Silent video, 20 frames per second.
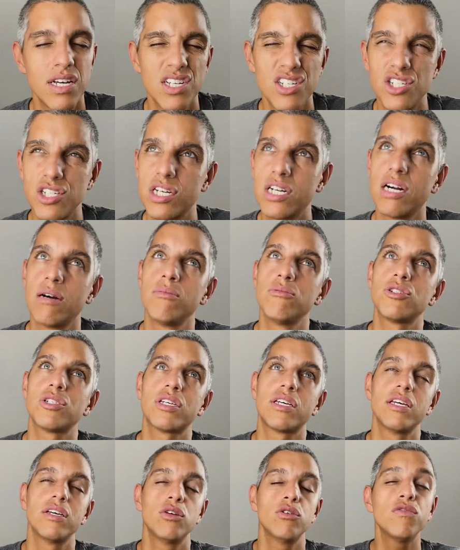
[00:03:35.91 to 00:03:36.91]
digamos
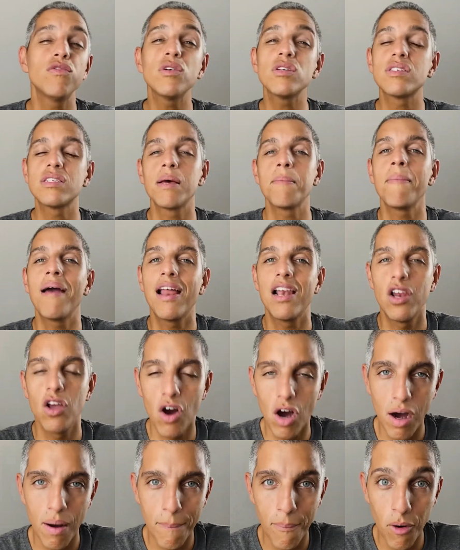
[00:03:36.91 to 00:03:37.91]
que, não vou dizer
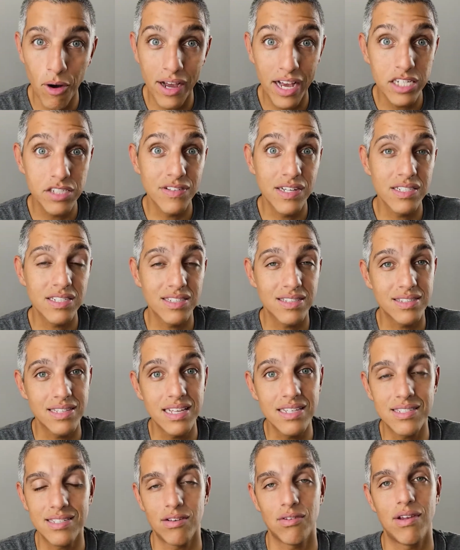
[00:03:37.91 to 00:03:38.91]
melhor, porque às vezes
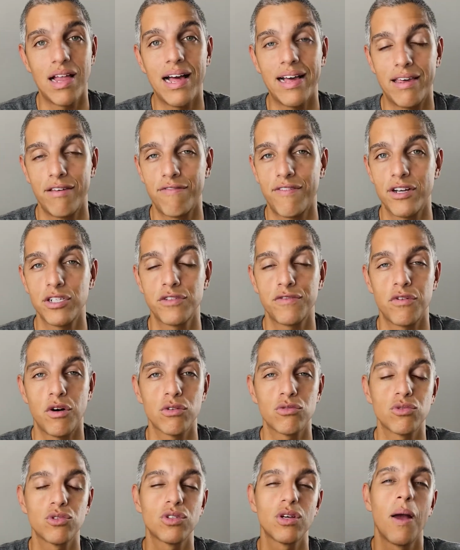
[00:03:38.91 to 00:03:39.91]
tem celular que faz
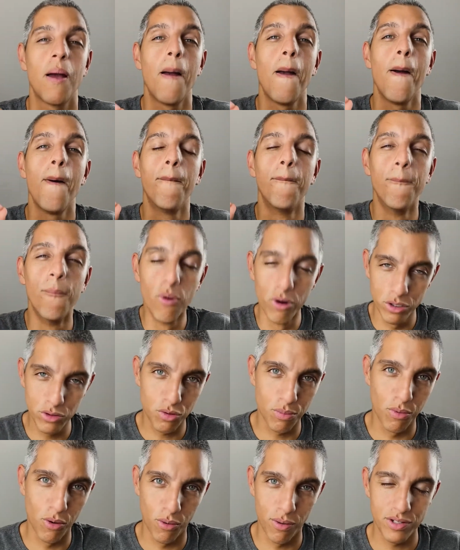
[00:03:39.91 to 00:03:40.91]
fotos
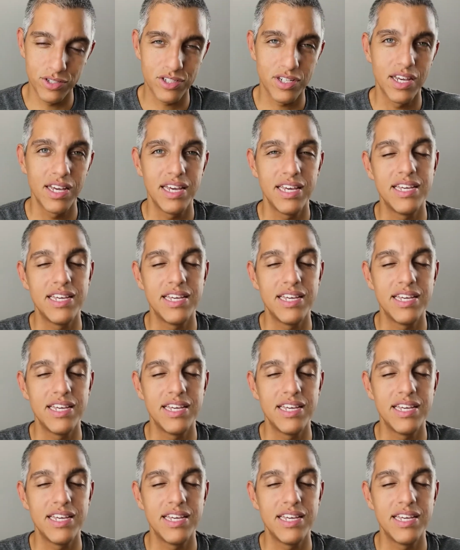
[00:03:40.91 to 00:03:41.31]
muito boas.